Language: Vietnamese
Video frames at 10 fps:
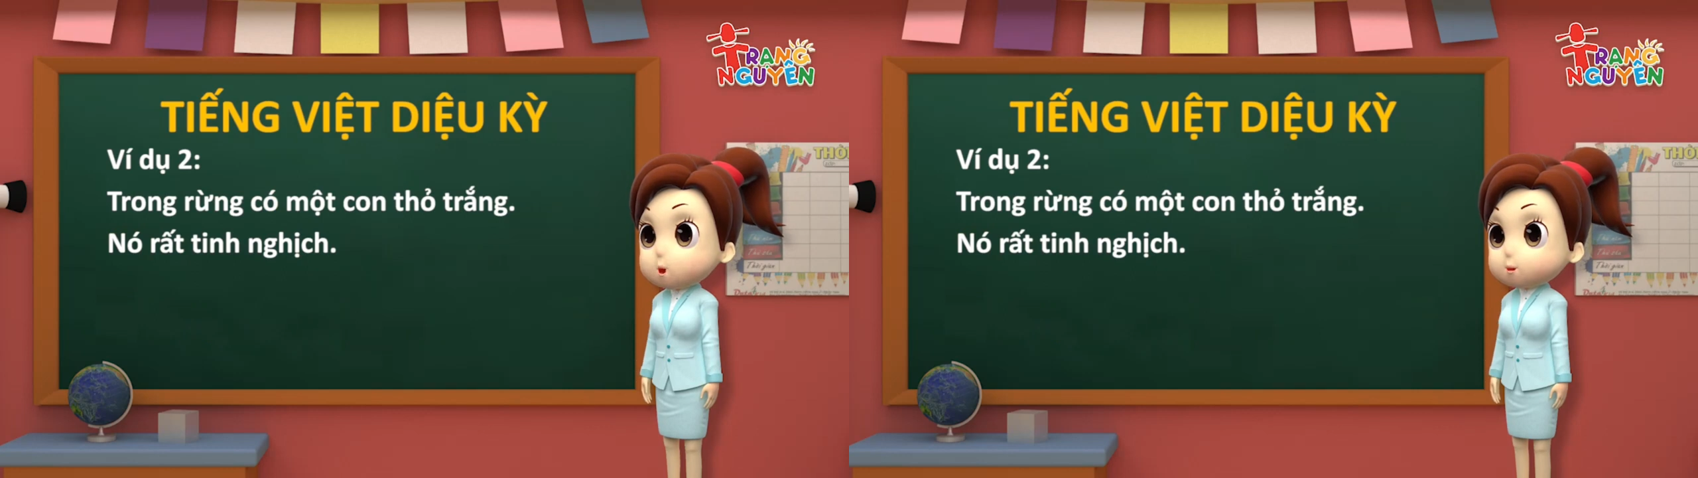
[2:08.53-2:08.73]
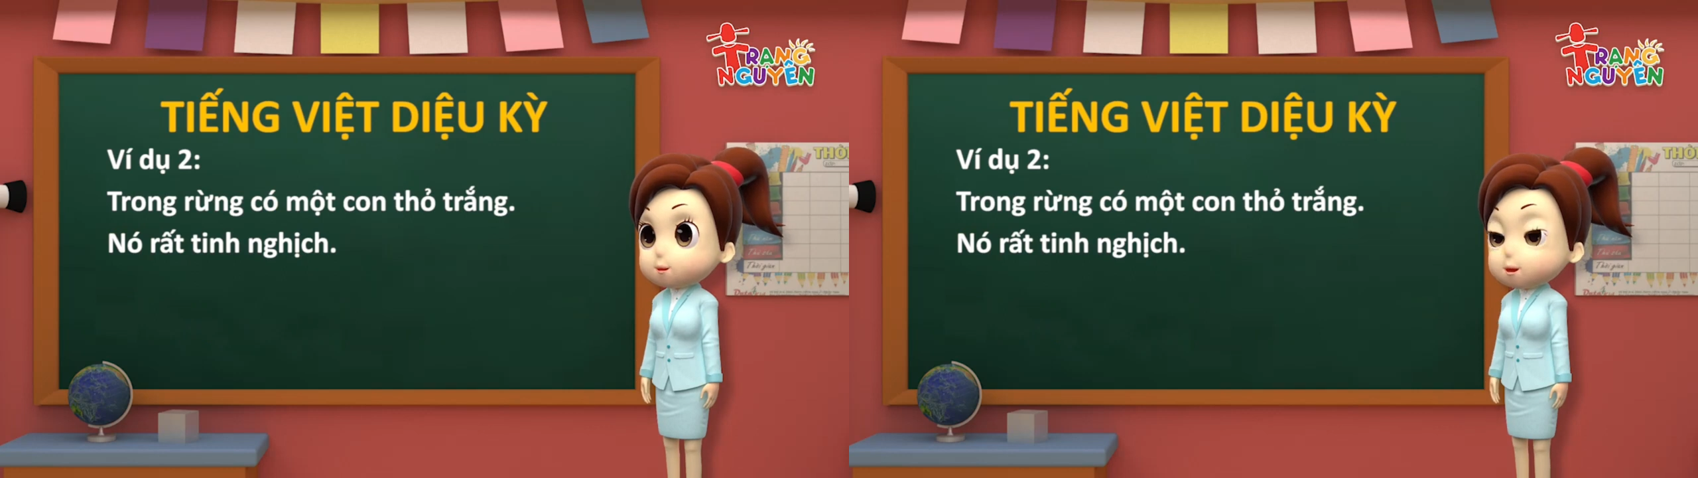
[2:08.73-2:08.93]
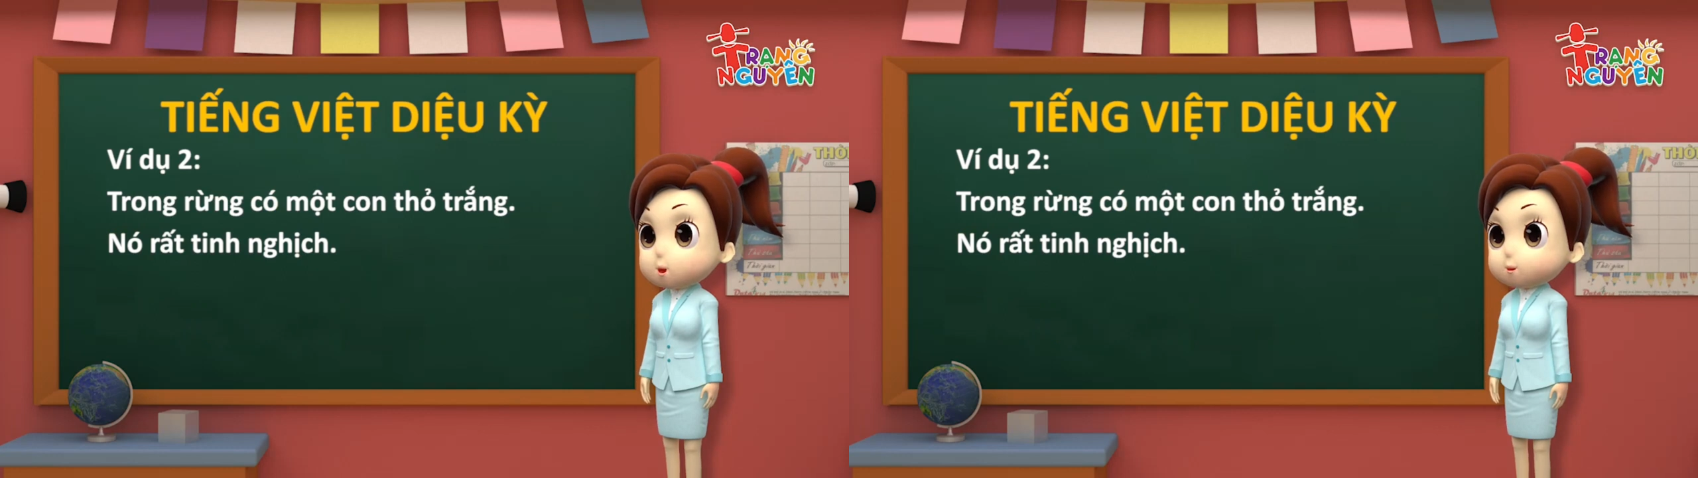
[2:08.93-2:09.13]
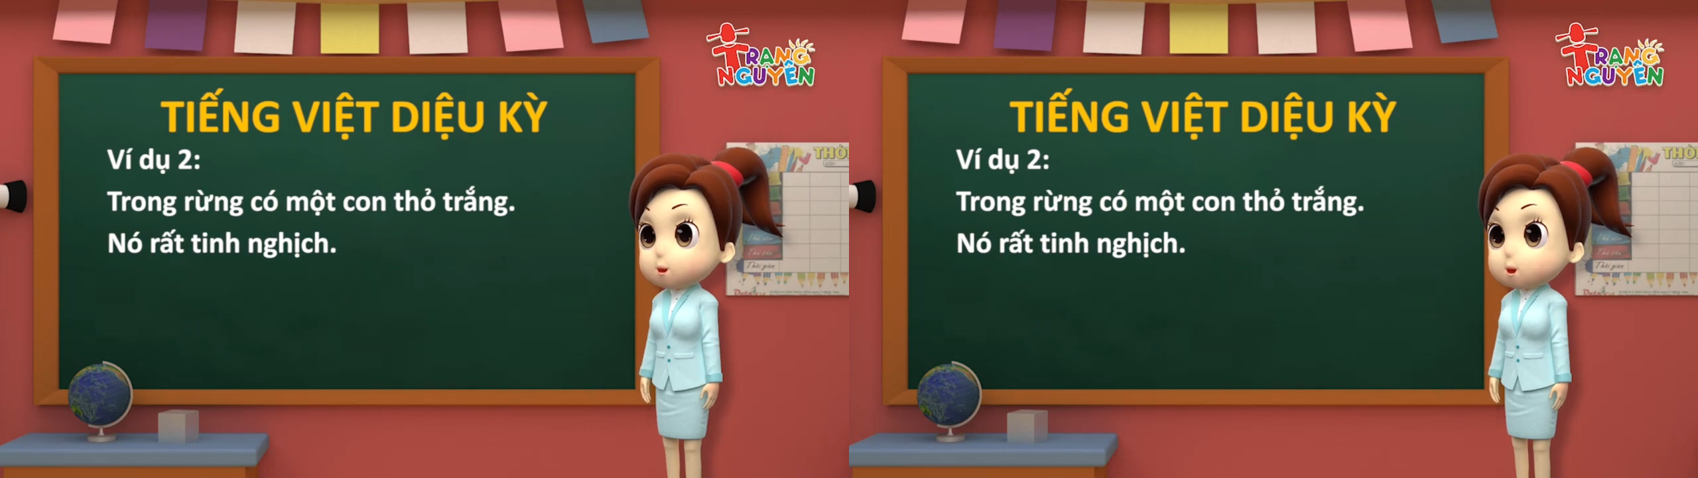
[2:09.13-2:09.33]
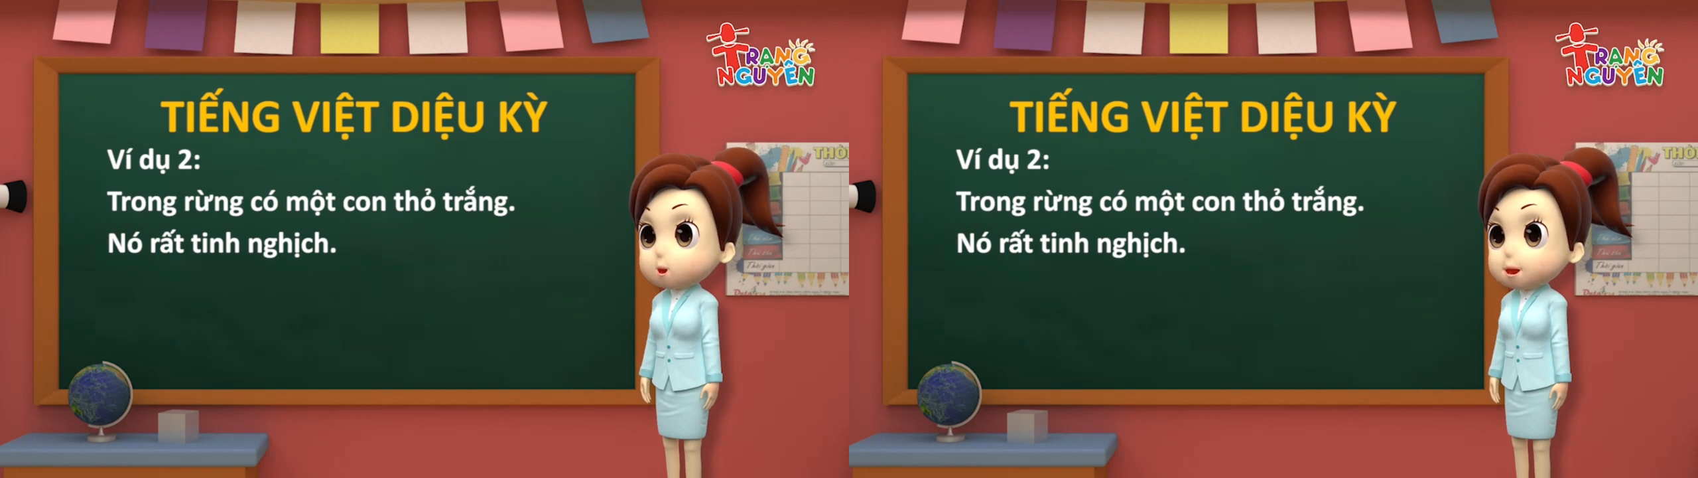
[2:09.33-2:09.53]
Đố tít,
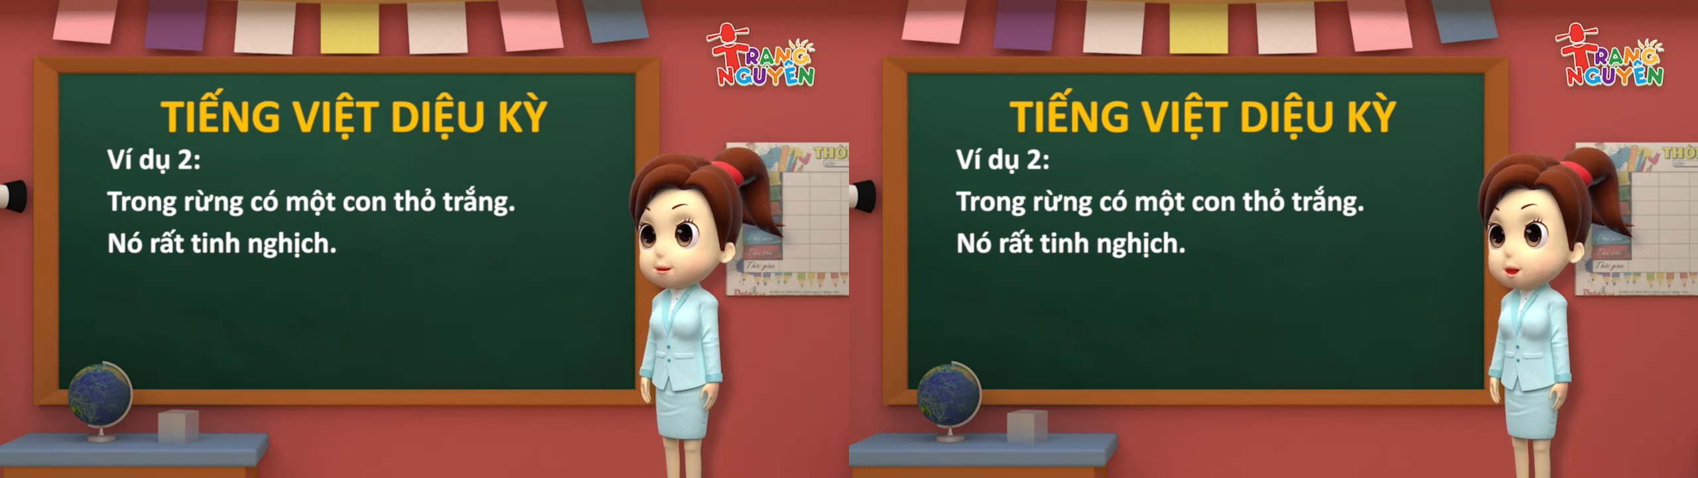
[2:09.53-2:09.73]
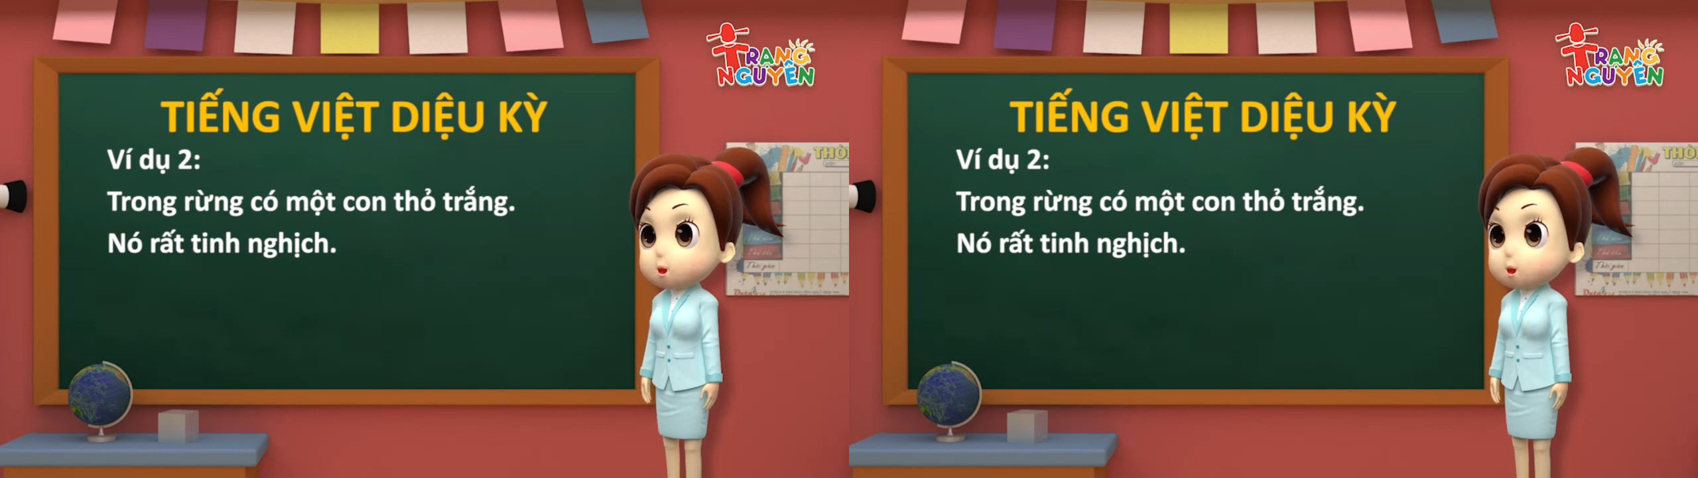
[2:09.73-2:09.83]
từ